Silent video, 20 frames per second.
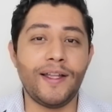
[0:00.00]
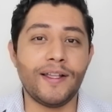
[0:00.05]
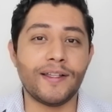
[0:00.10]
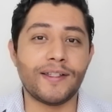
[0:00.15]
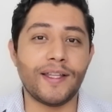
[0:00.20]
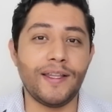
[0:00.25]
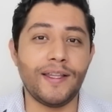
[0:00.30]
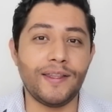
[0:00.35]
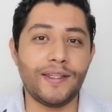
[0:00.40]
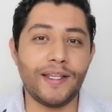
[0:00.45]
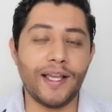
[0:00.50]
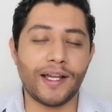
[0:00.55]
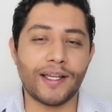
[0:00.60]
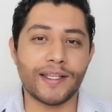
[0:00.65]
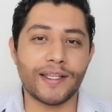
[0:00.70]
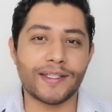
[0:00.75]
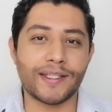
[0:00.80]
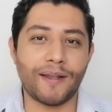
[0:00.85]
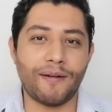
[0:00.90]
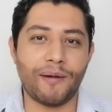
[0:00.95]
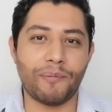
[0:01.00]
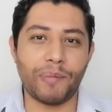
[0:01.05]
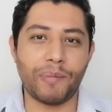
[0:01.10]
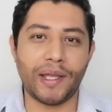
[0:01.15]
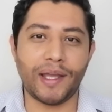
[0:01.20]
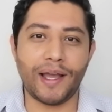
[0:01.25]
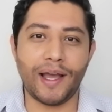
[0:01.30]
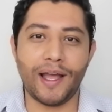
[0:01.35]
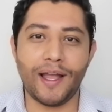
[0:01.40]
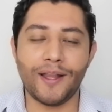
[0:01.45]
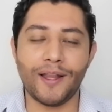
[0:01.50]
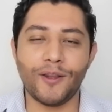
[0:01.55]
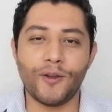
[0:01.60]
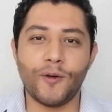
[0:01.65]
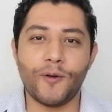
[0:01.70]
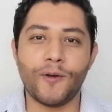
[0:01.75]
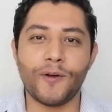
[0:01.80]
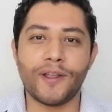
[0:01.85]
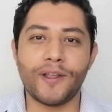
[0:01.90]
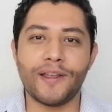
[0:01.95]
sentía que estaba
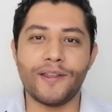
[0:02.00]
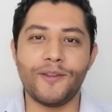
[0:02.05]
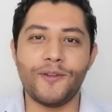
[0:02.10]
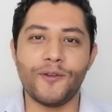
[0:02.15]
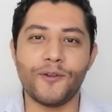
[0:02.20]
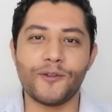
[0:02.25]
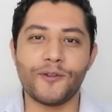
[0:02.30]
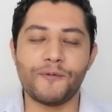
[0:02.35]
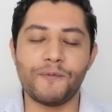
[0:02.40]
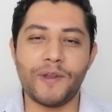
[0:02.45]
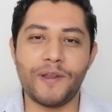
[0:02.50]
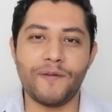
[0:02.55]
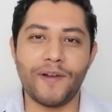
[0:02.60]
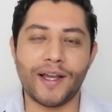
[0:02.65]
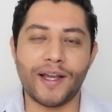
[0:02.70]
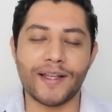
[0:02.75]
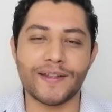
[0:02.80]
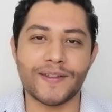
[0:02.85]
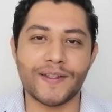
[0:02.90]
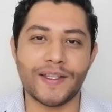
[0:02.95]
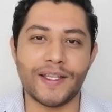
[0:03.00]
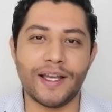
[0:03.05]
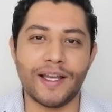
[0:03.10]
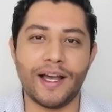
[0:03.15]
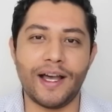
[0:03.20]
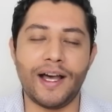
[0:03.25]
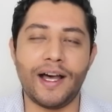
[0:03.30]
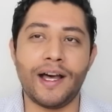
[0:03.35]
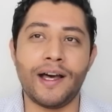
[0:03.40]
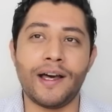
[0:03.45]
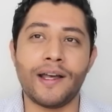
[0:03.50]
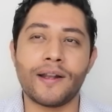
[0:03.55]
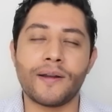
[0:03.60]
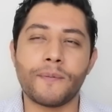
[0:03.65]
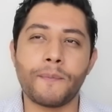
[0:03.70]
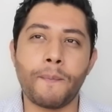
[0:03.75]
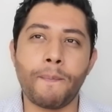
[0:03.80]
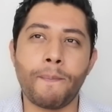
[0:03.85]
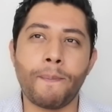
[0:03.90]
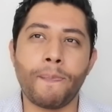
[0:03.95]
pecando, que Dios me iba a castigar,